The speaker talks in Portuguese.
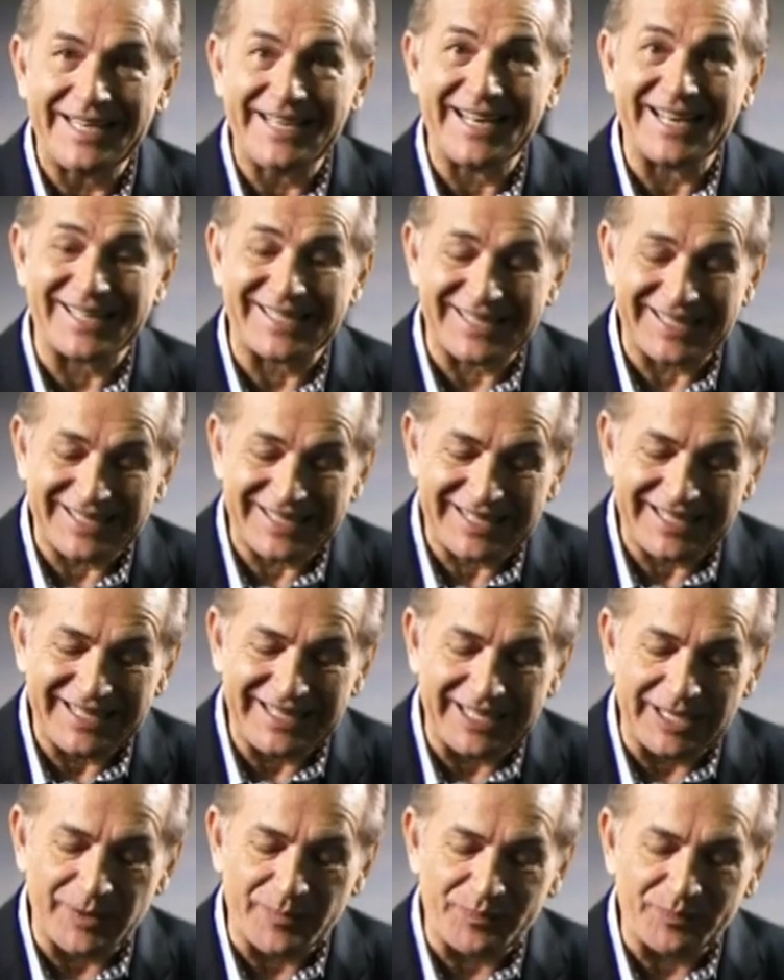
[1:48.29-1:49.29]
E
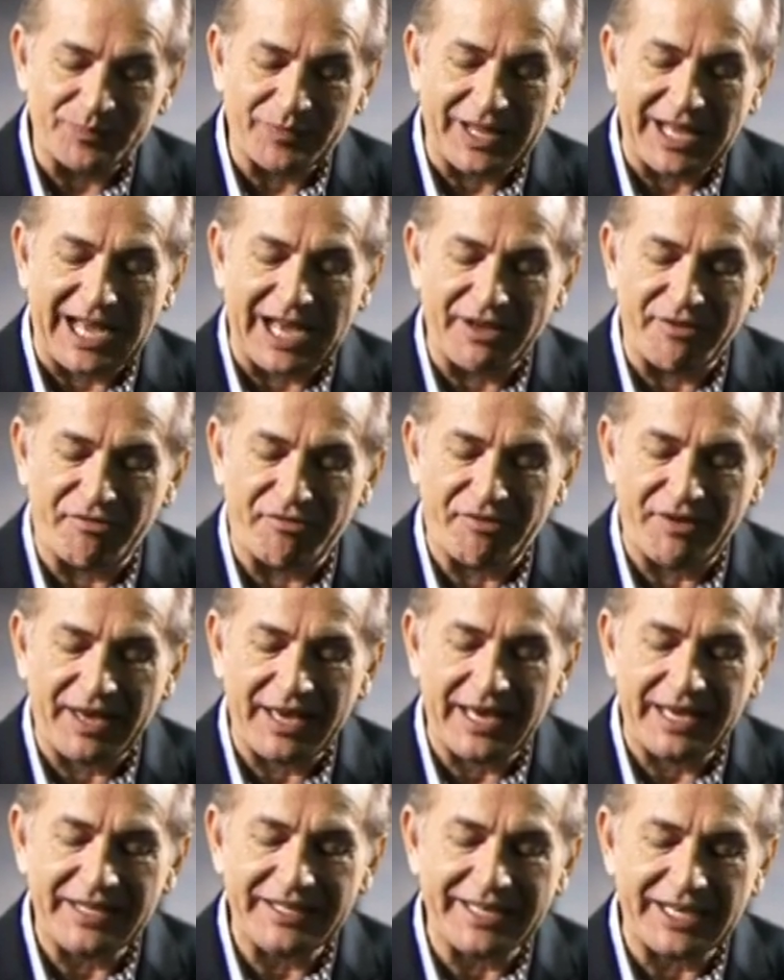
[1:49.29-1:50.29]
assim, a
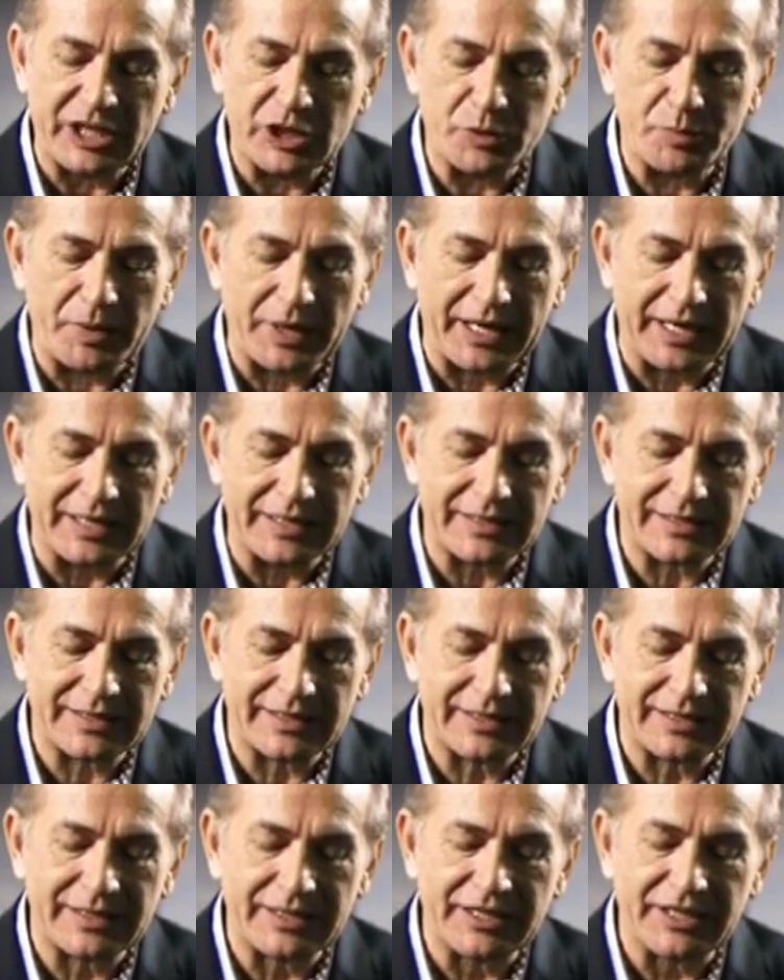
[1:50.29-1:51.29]
fé e a
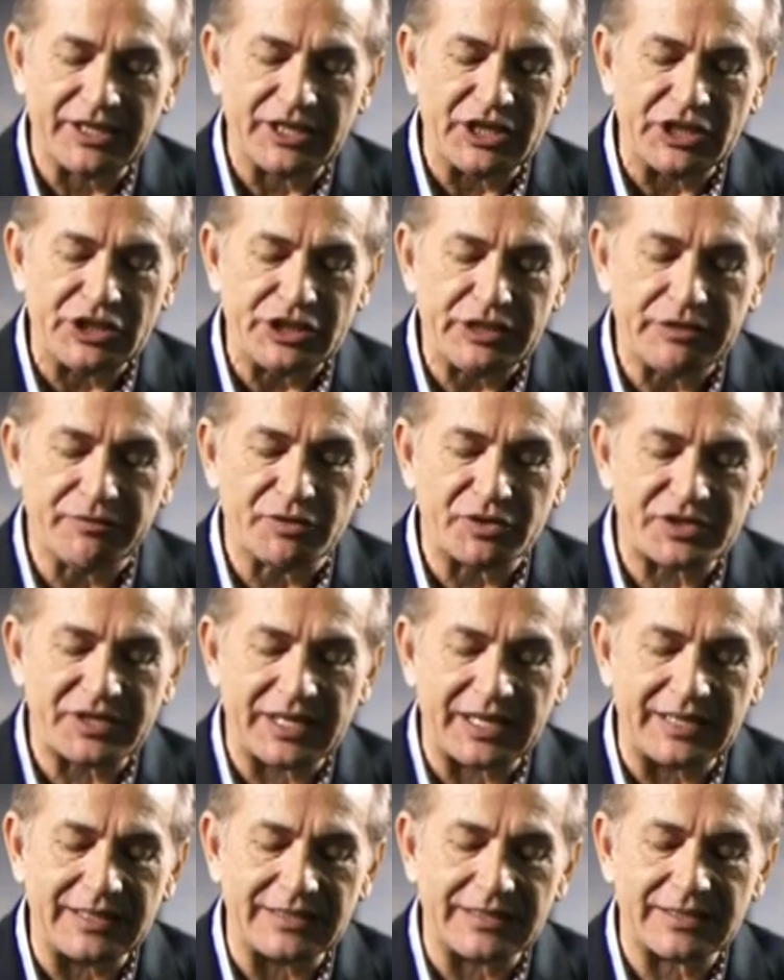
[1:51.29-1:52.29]
esperança de
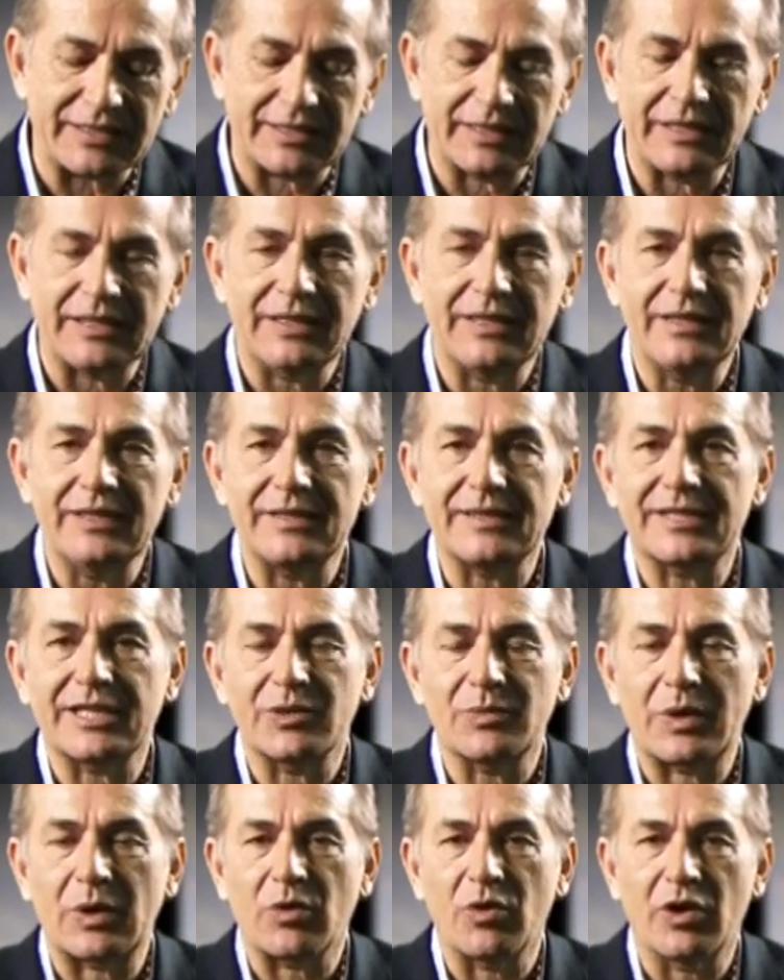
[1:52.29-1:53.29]
vocês
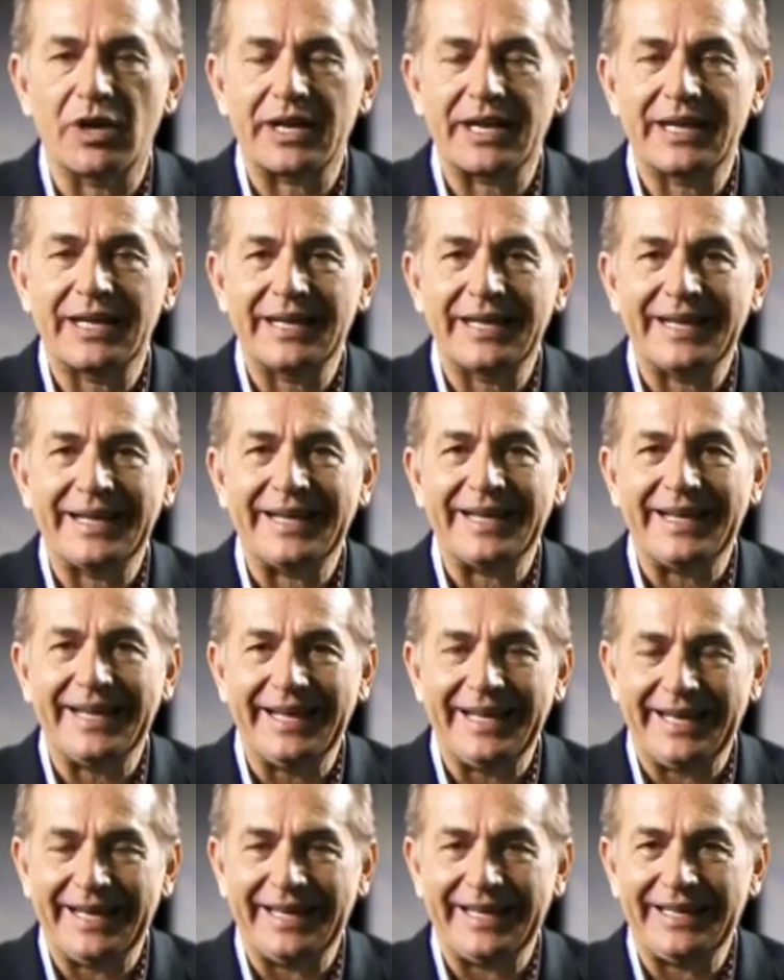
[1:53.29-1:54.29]
estão agora
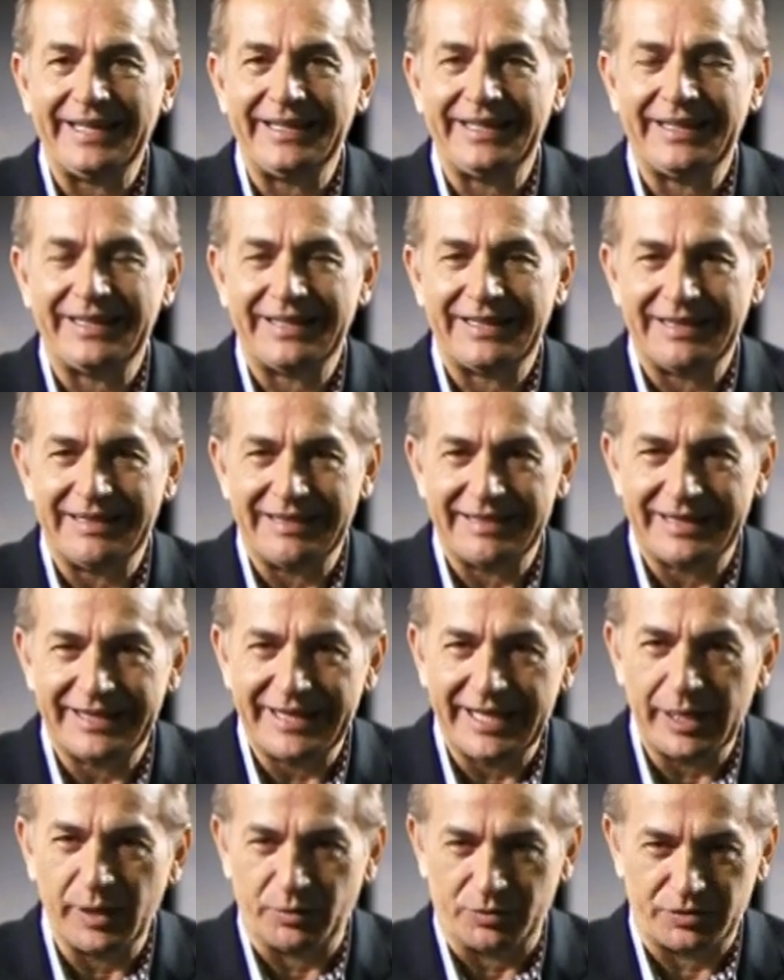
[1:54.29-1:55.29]
em
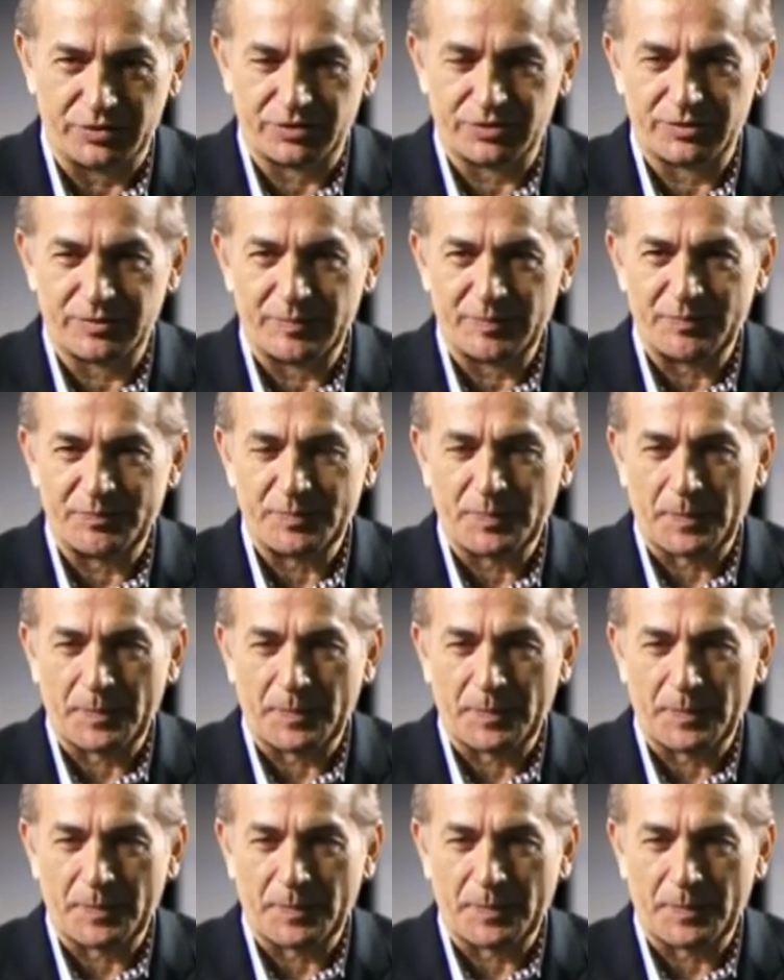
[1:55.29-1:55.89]
Deus.